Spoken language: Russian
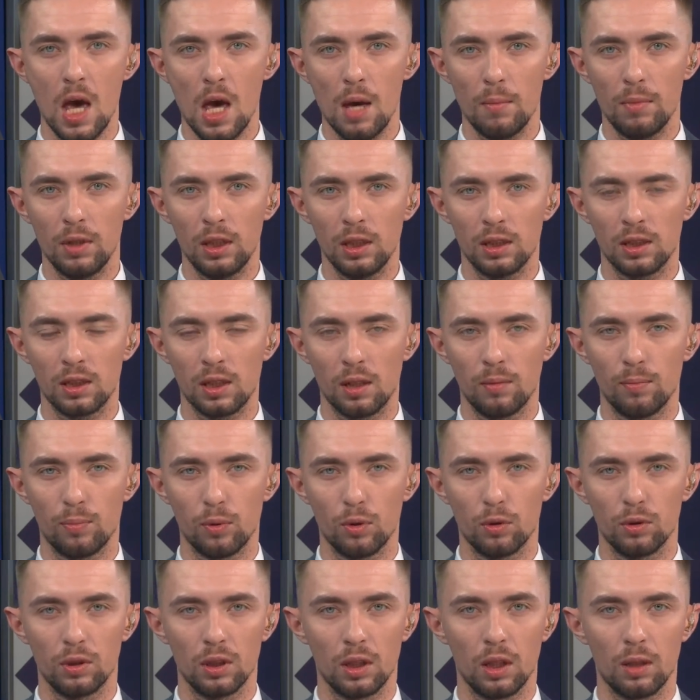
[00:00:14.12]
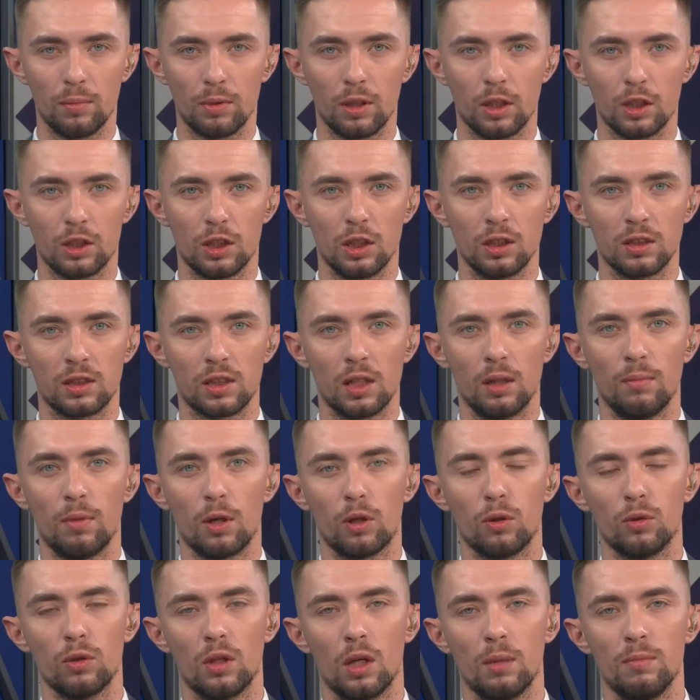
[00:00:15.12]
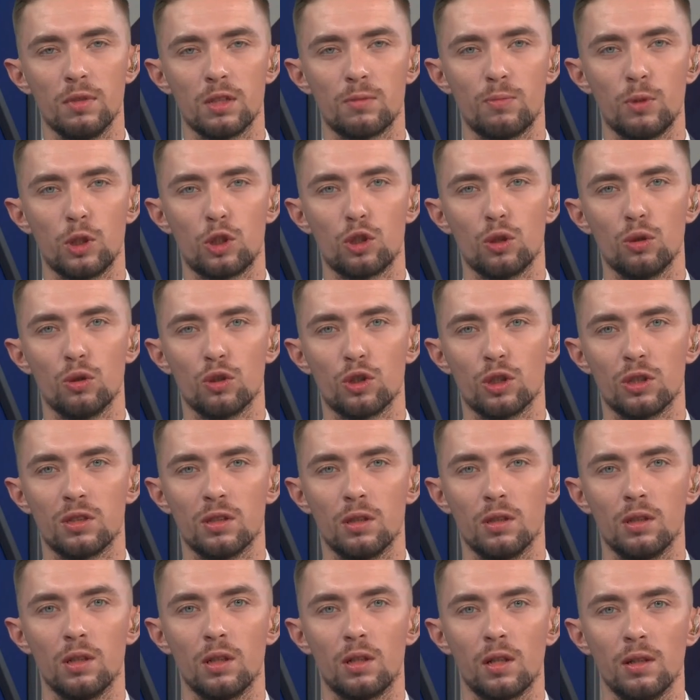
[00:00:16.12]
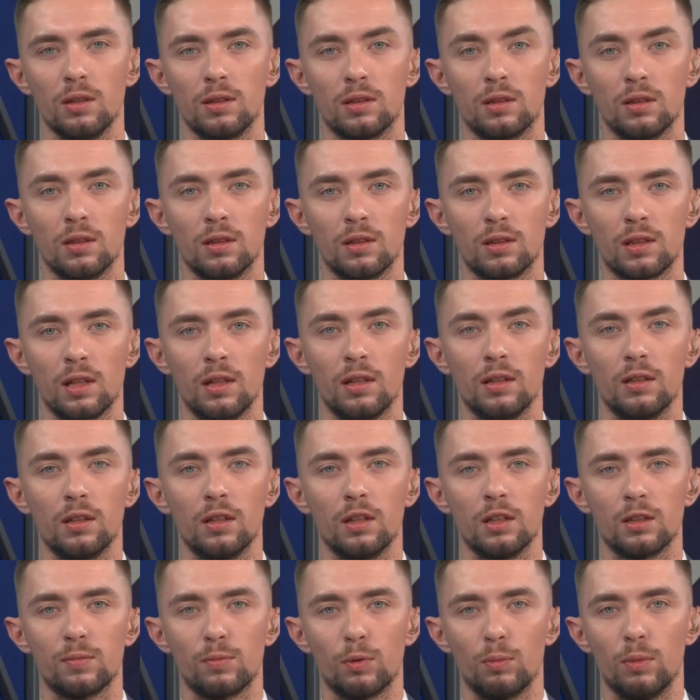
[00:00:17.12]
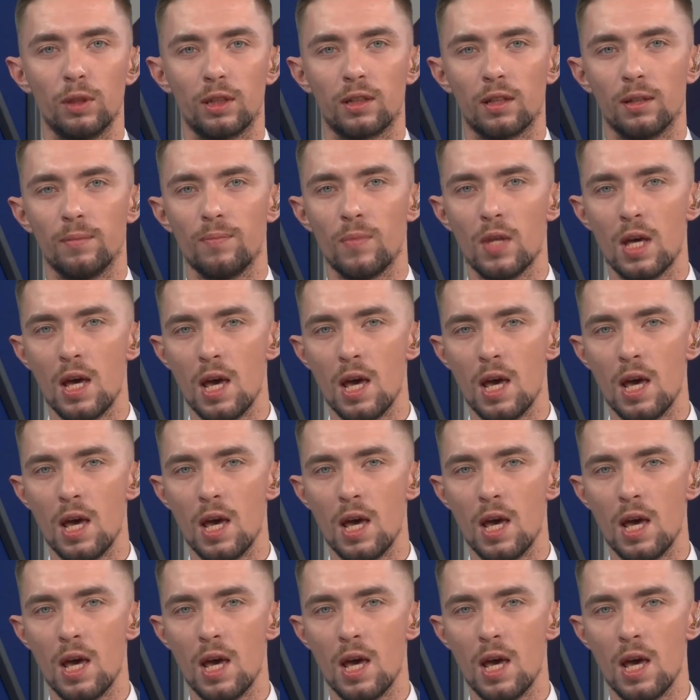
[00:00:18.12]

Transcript: министром по делам гражданской обороны и обеспечению жизнедеятельности населения республики.